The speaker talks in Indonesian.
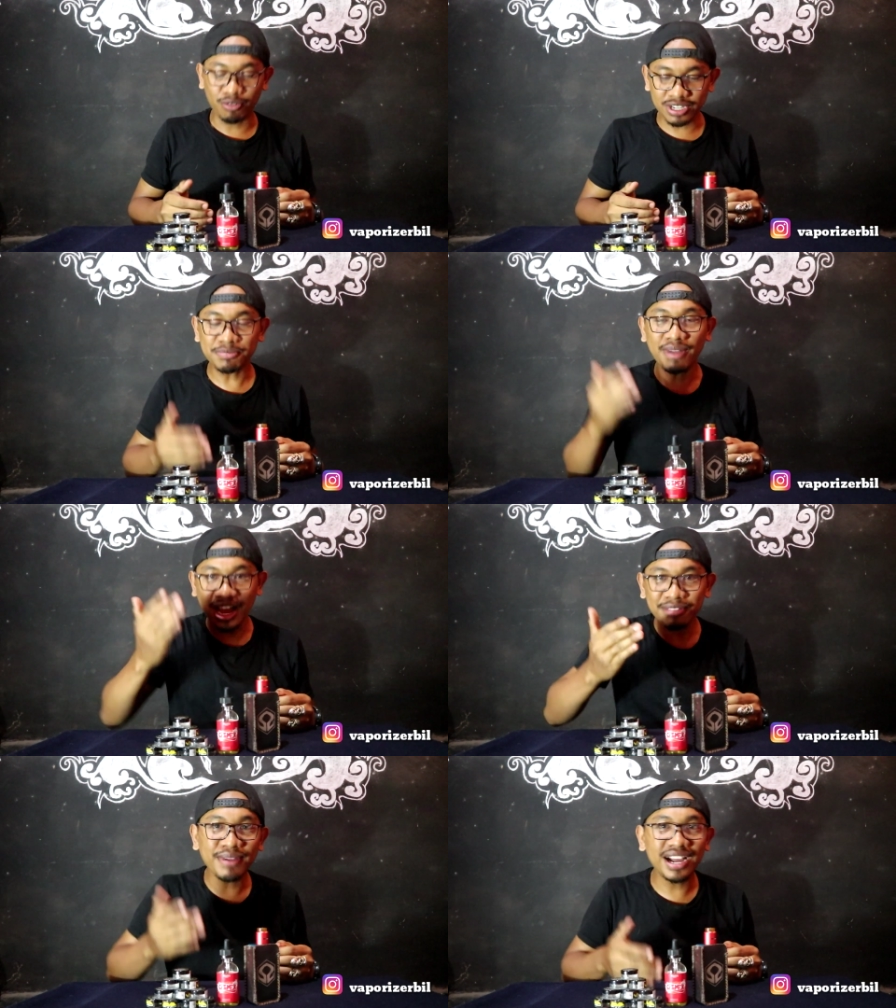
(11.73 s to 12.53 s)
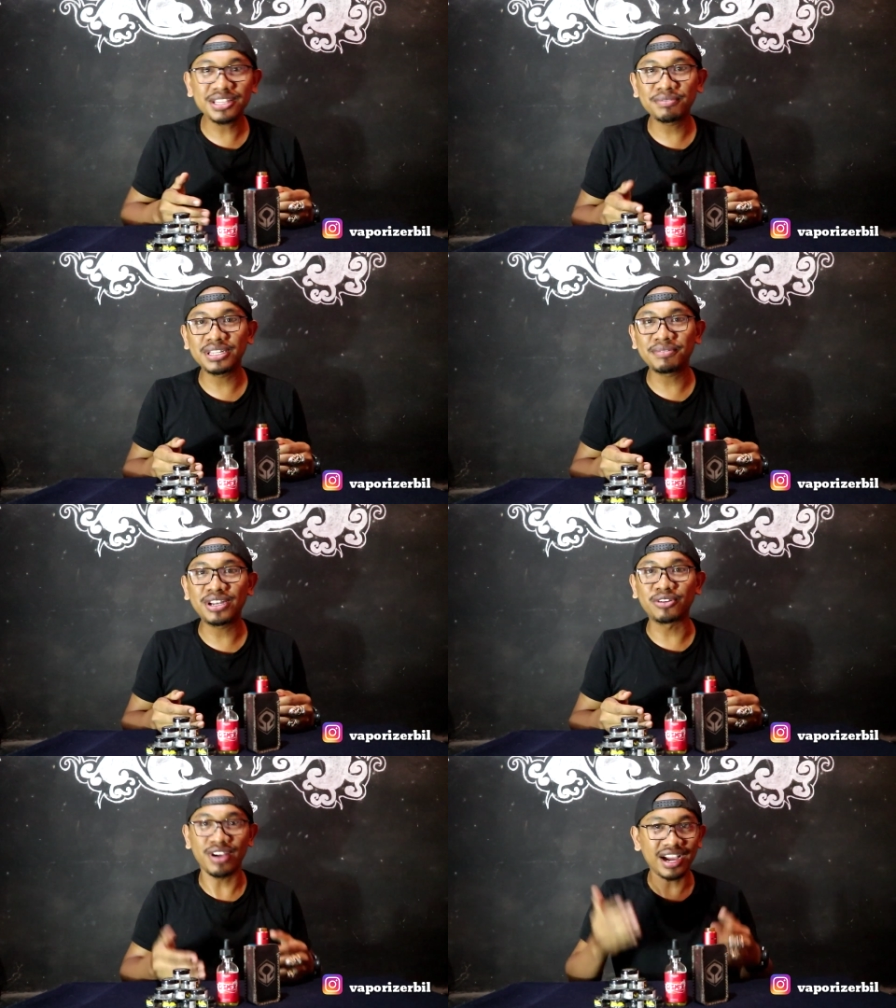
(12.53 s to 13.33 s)
gue semangat banget
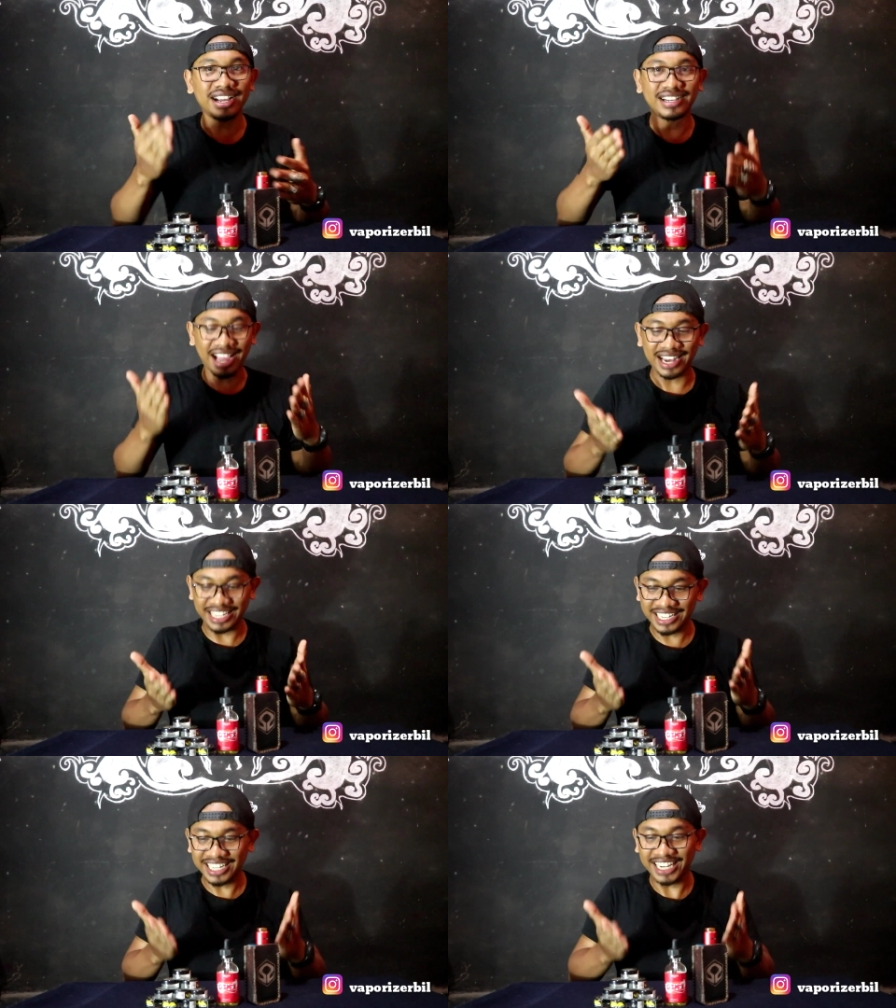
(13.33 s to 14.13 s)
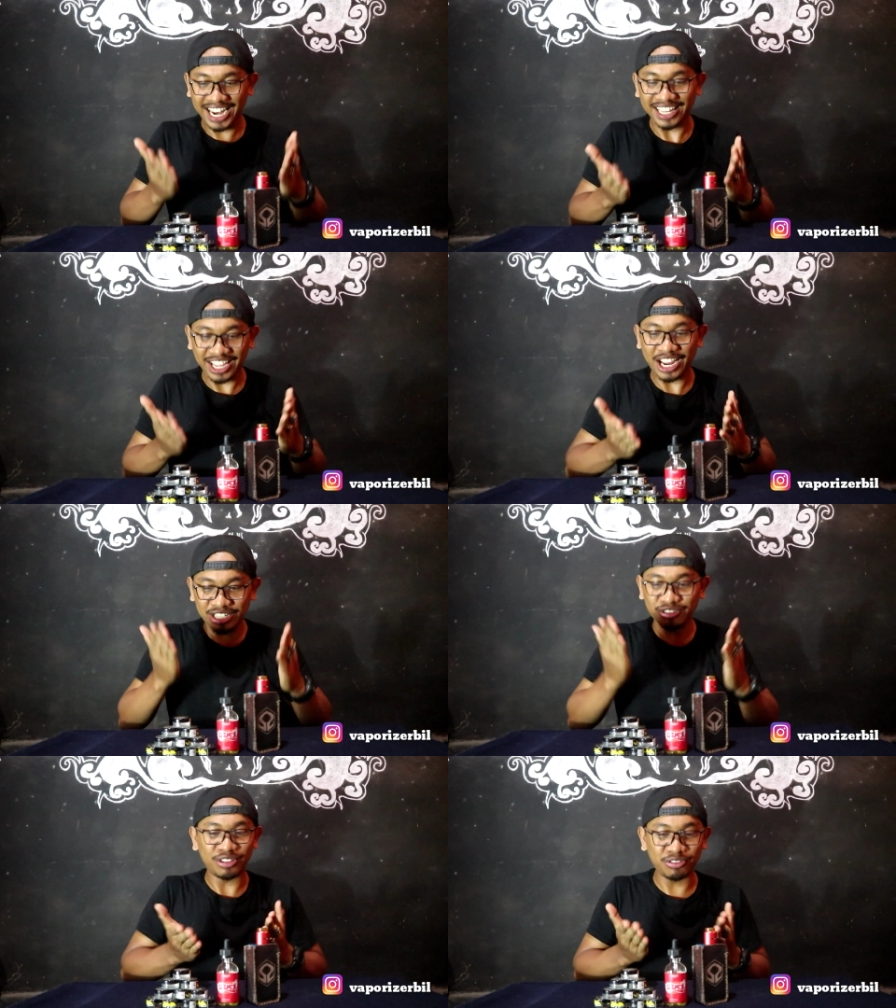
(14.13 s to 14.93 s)
teman-teman. gue kali ini
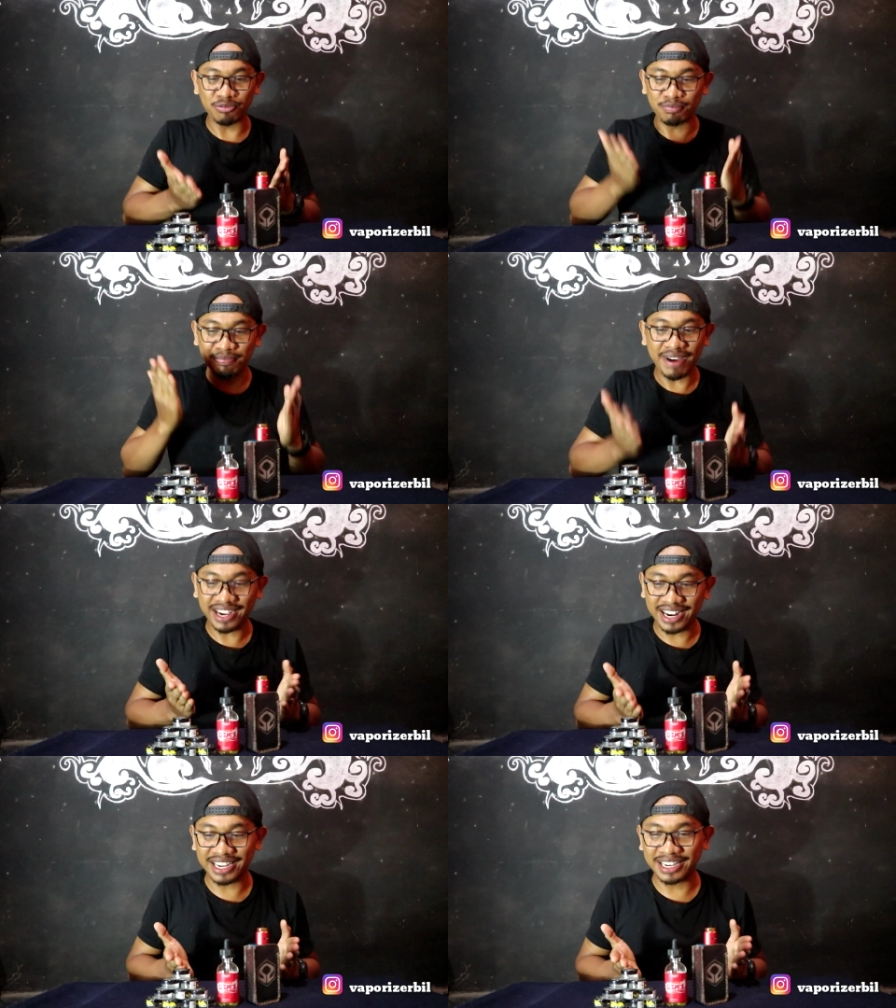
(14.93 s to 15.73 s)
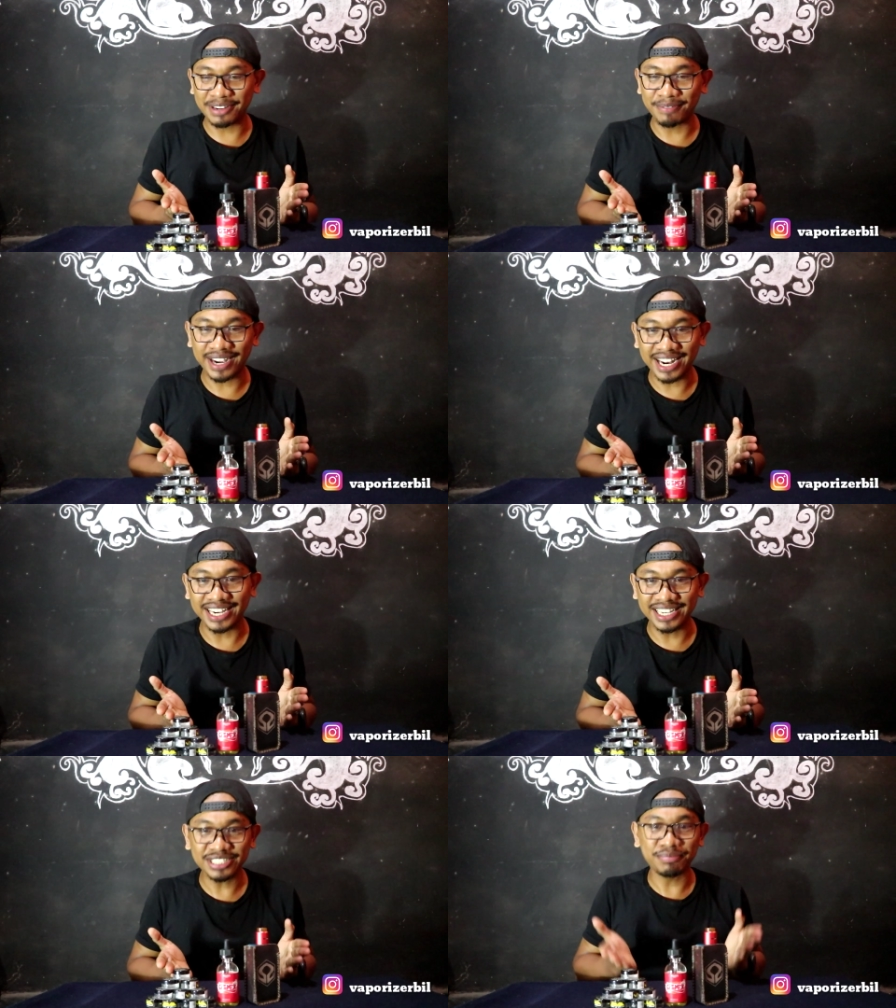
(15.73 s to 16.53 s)
kedatangan suatu barang yang dimana
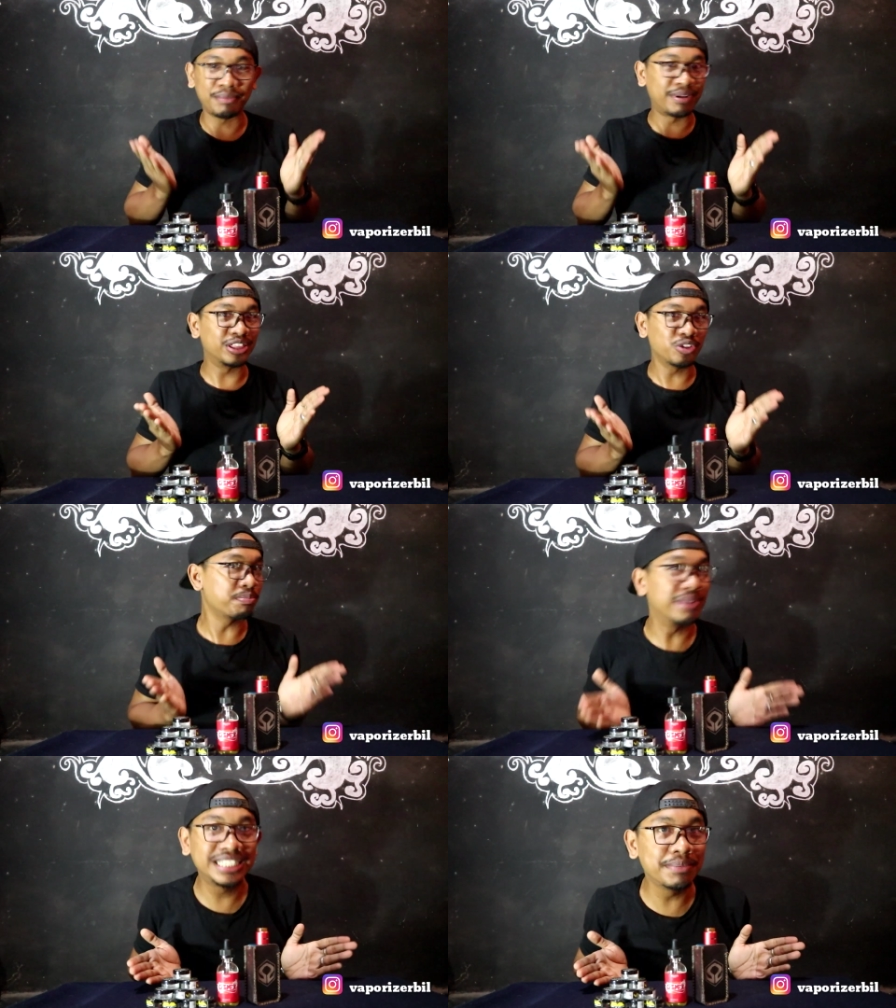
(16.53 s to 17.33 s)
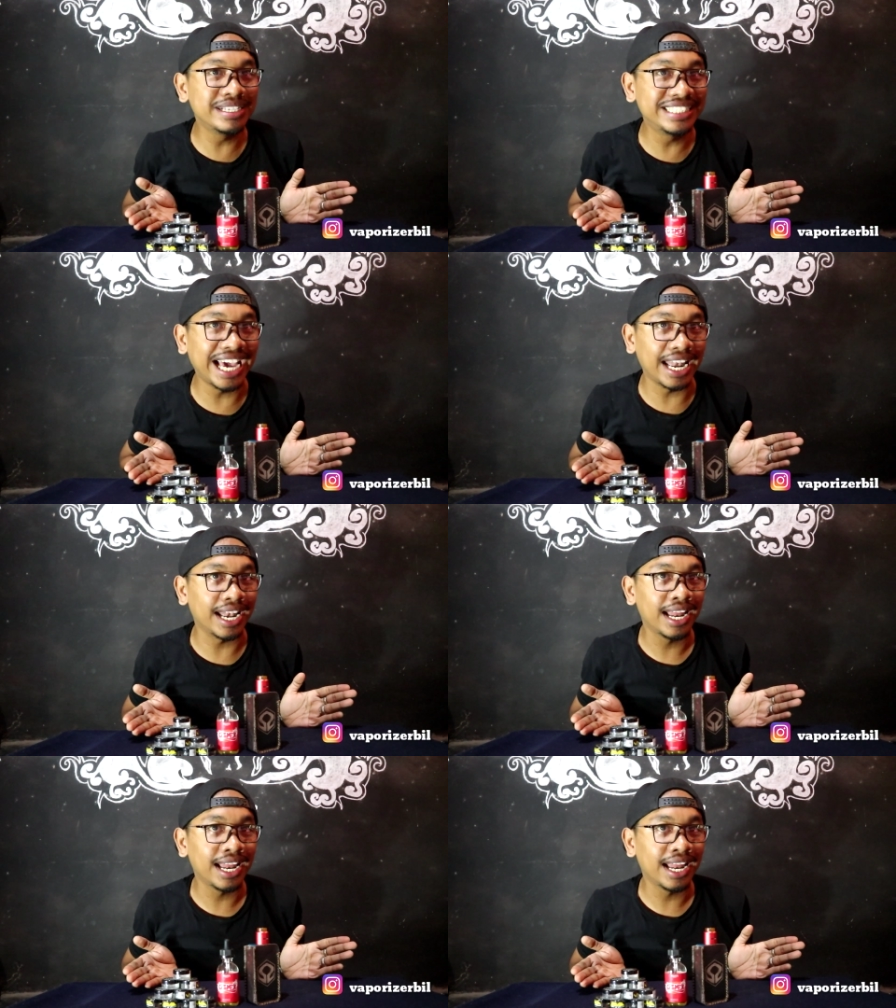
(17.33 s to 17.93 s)
ini berbentuk biji-bijian.